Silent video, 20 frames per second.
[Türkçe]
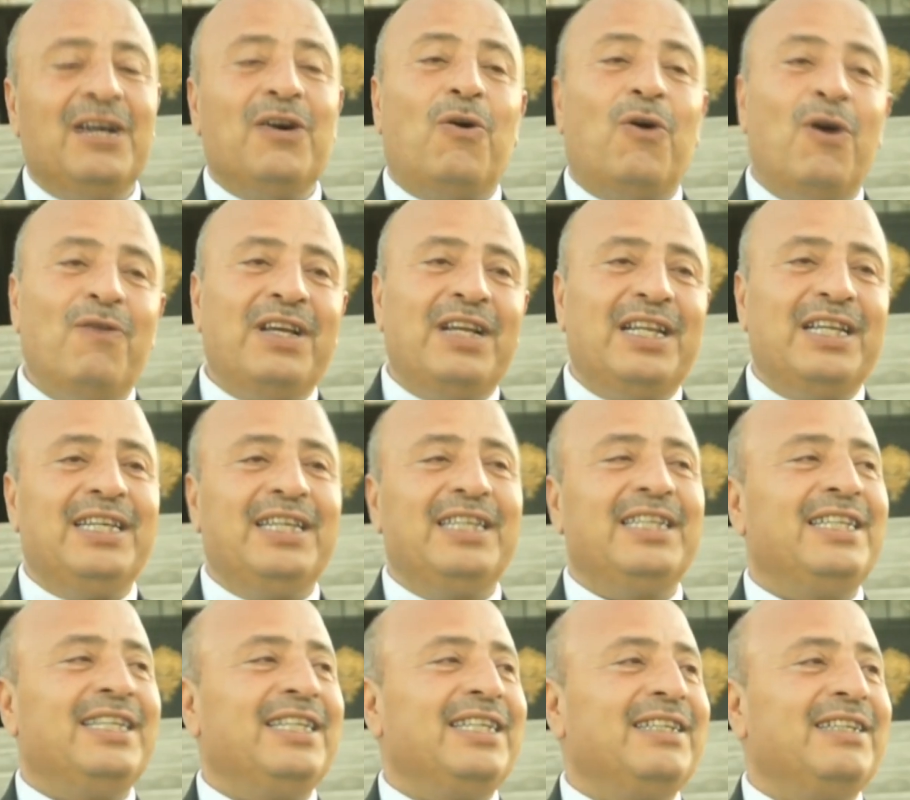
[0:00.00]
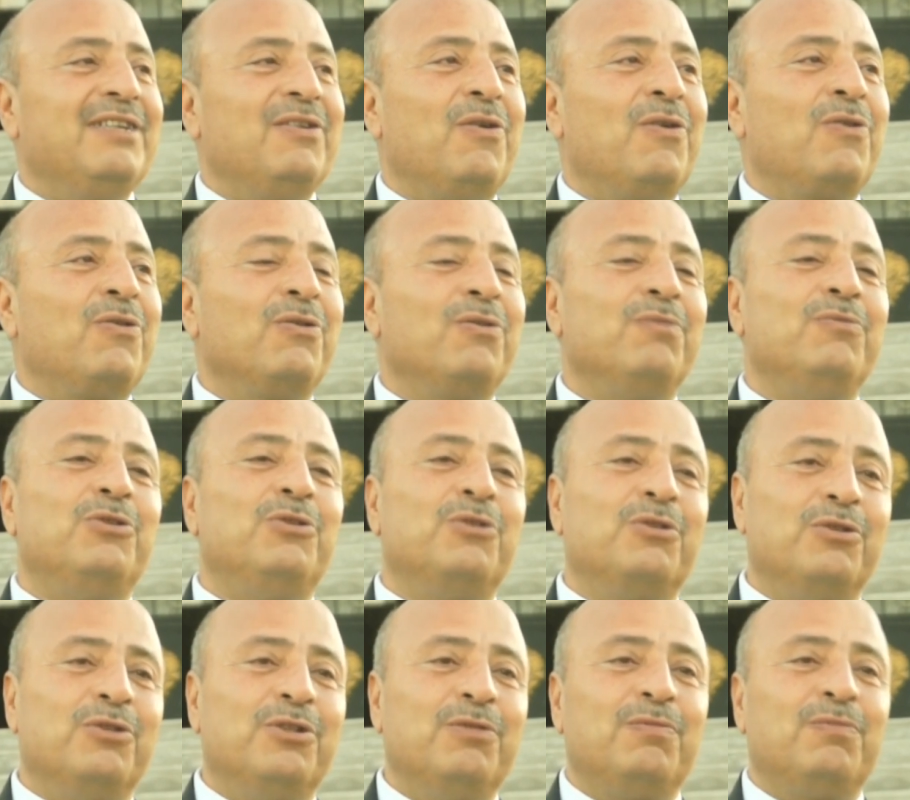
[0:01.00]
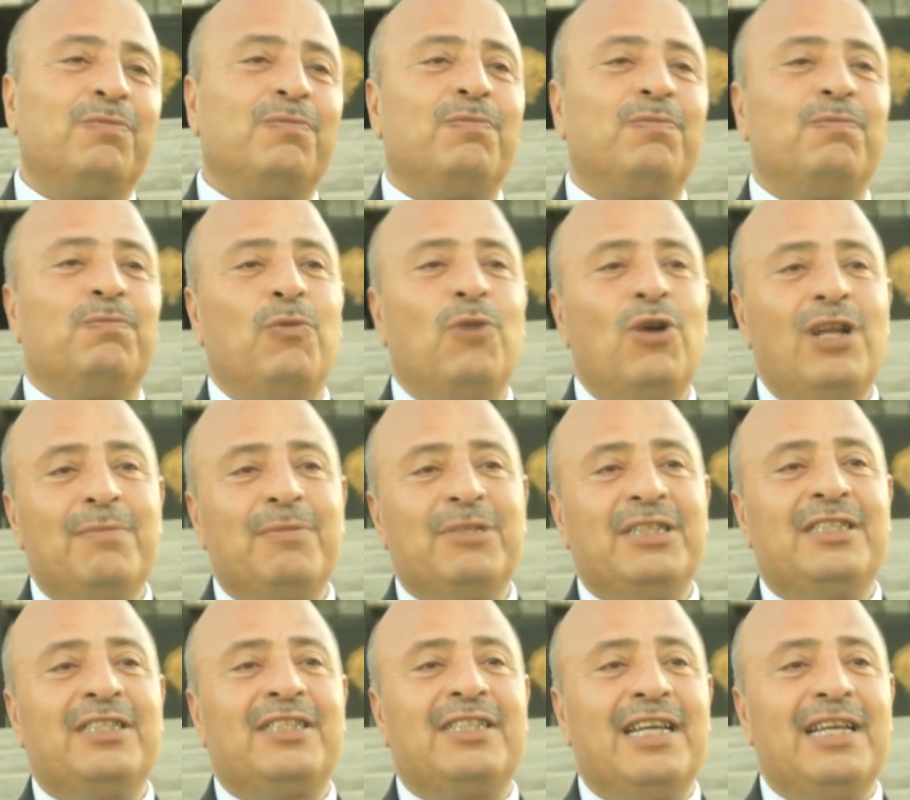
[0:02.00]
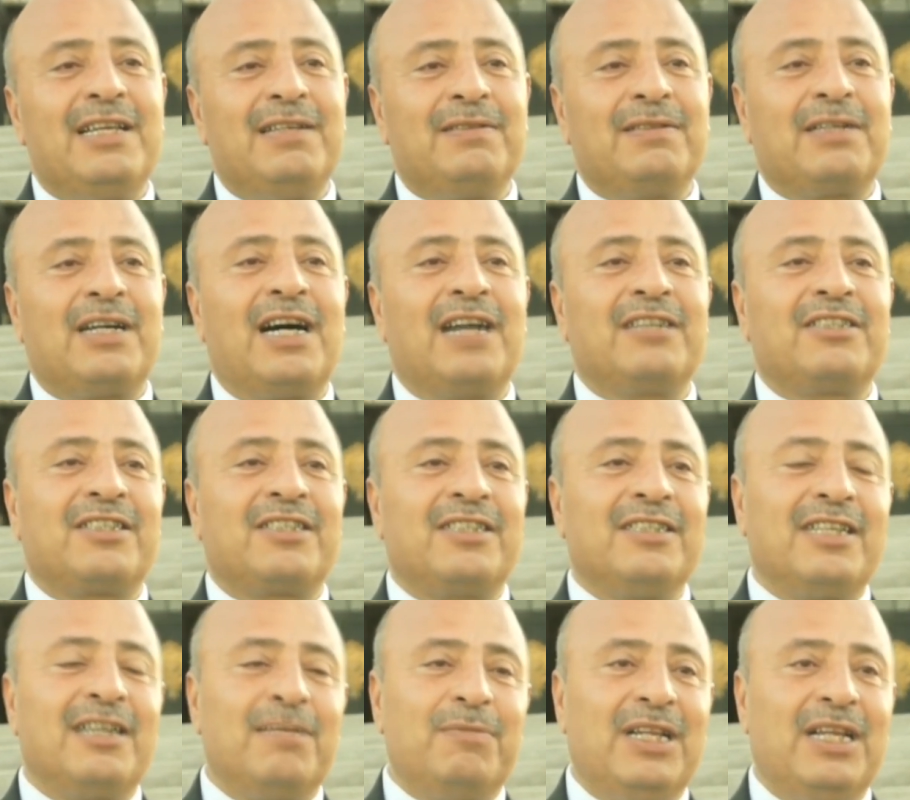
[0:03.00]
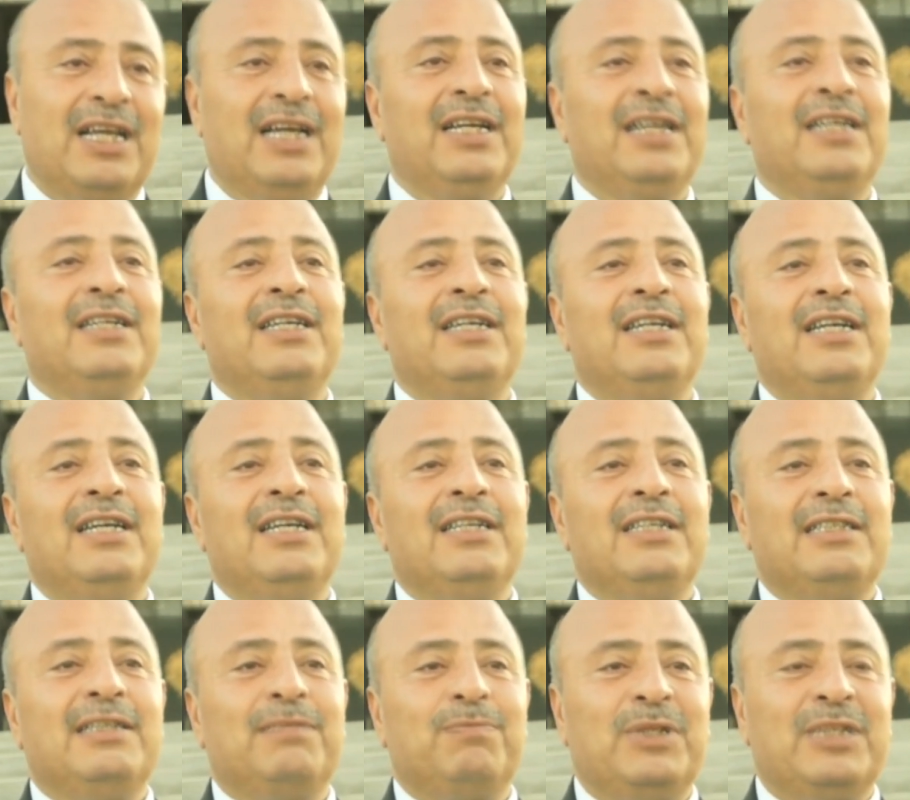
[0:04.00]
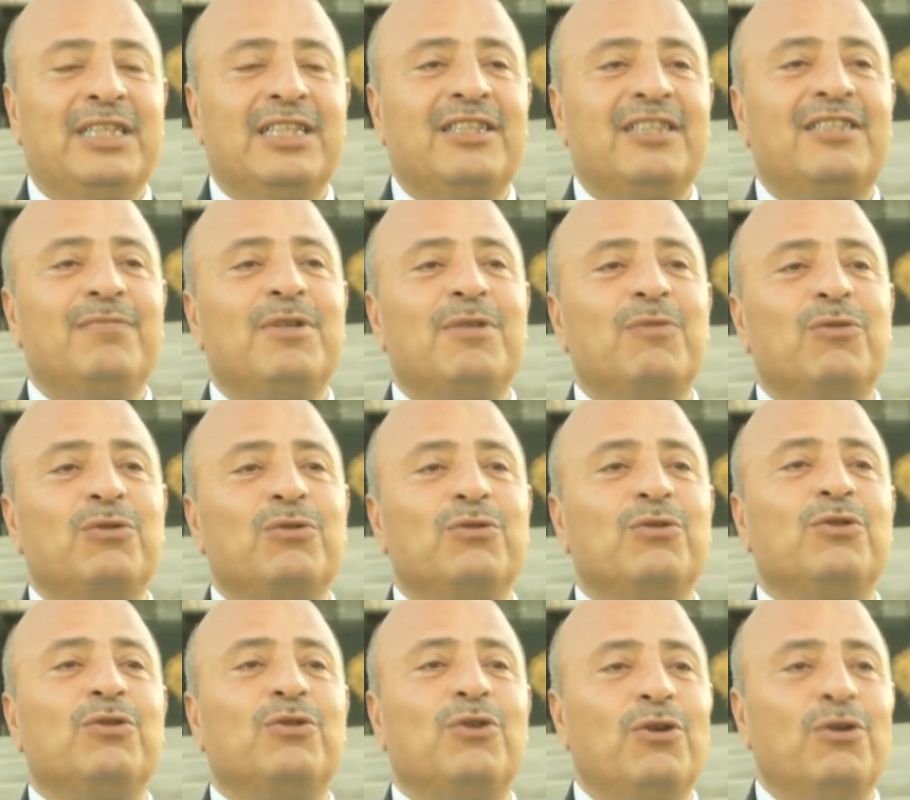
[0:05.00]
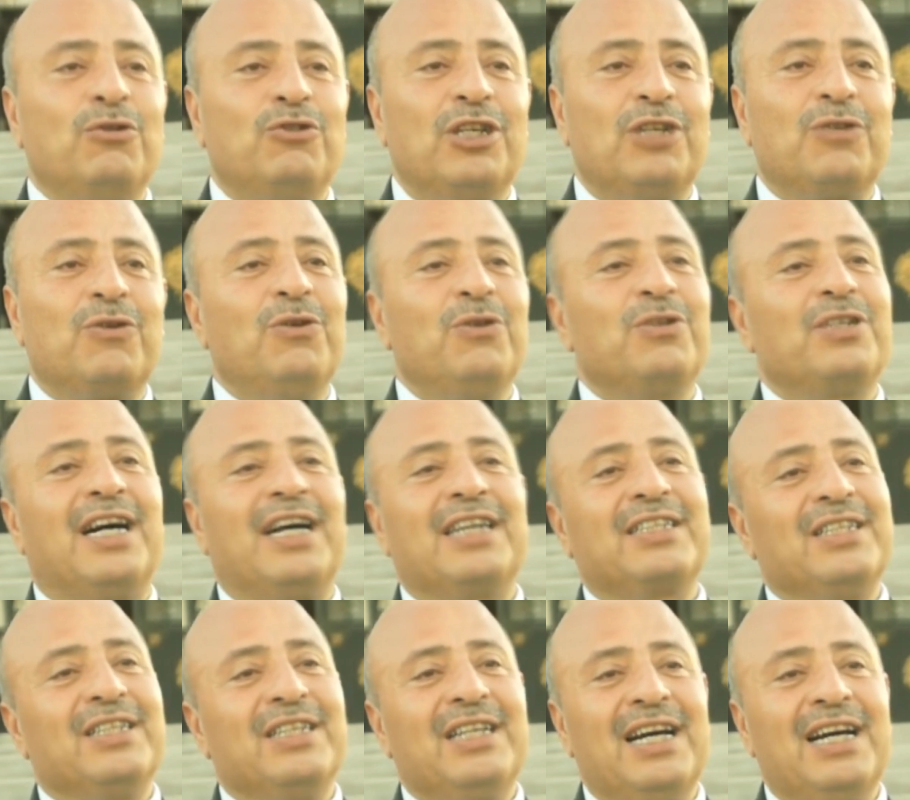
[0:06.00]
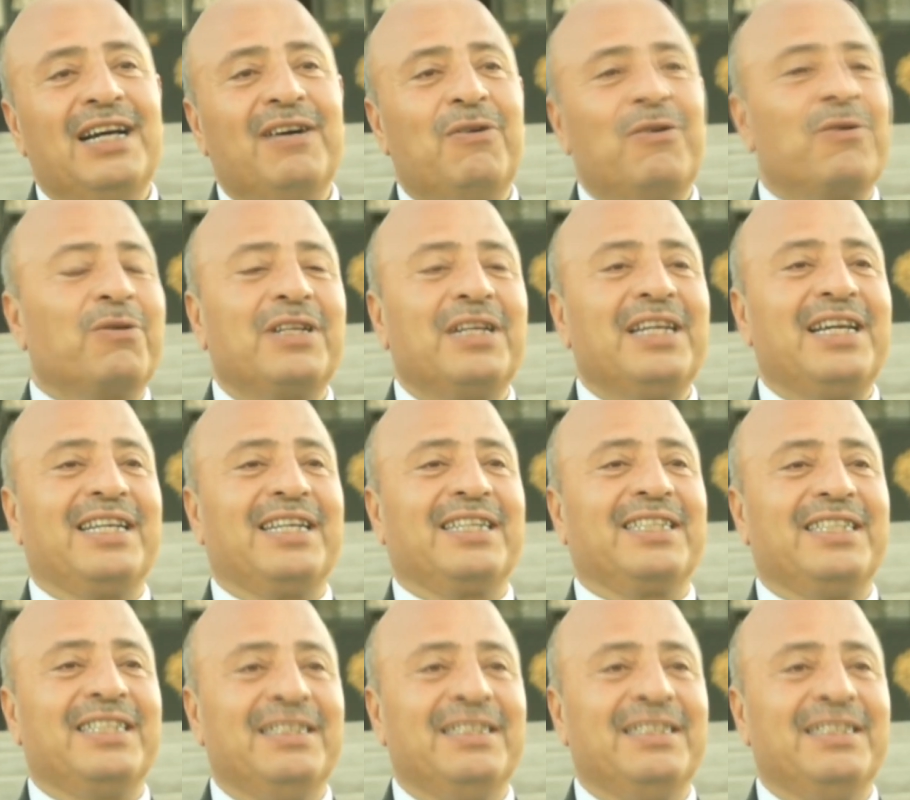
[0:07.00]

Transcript: O veli e, okul müdürünün böyle bir isteğin karşısında bile e, bir girişimde bulunduğunu görünce gönül rahatlığıyla okuldan ayrıldı.